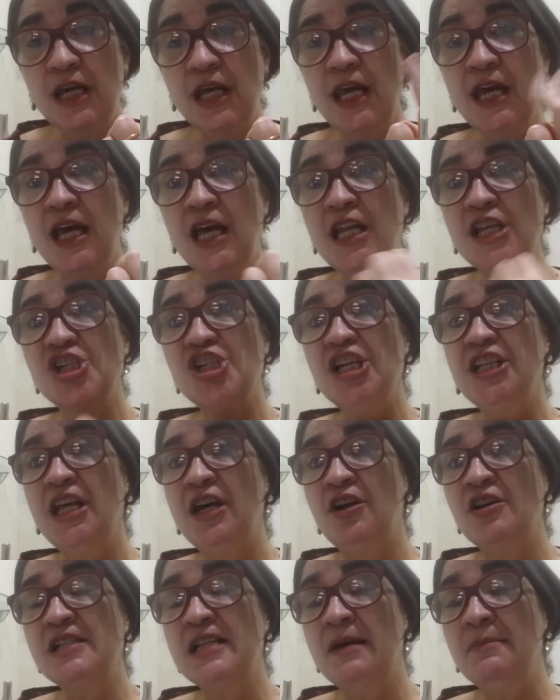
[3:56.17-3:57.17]
Ele
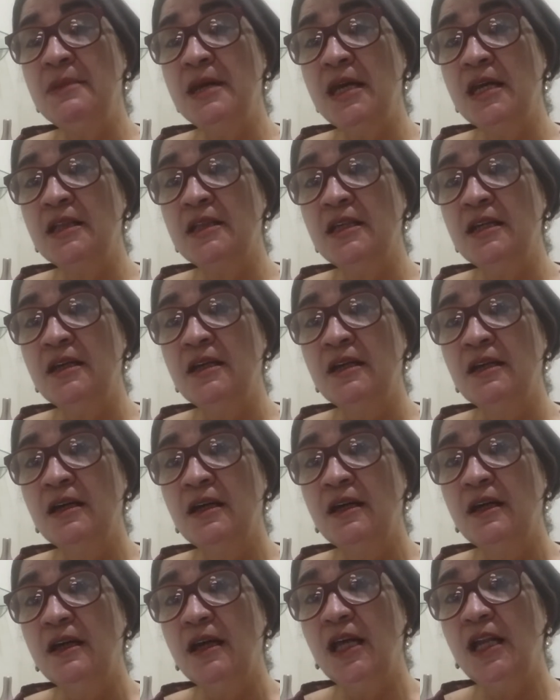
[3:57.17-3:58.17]
generosamente
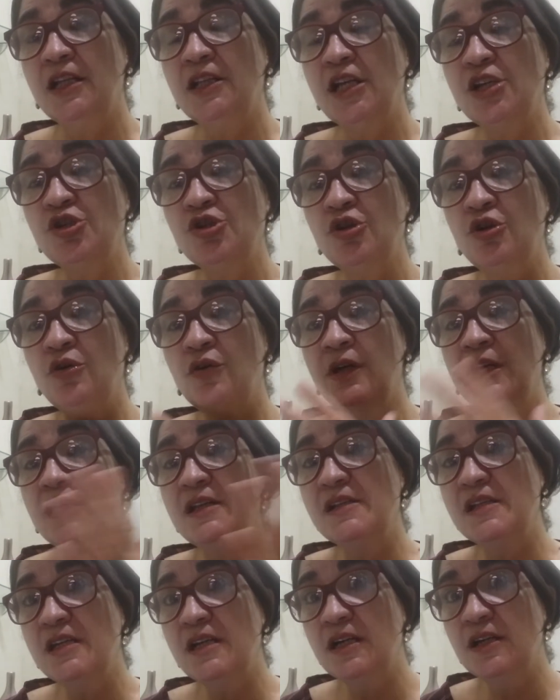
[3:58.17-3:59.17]
ele deixou
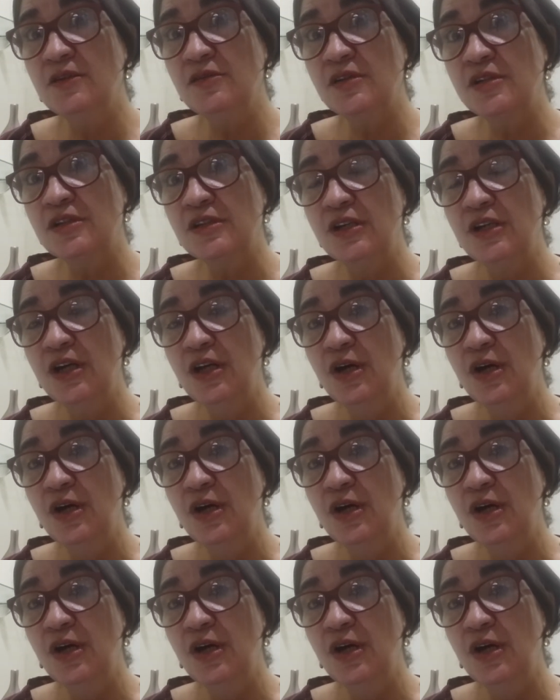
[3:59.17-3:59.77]
15 anos.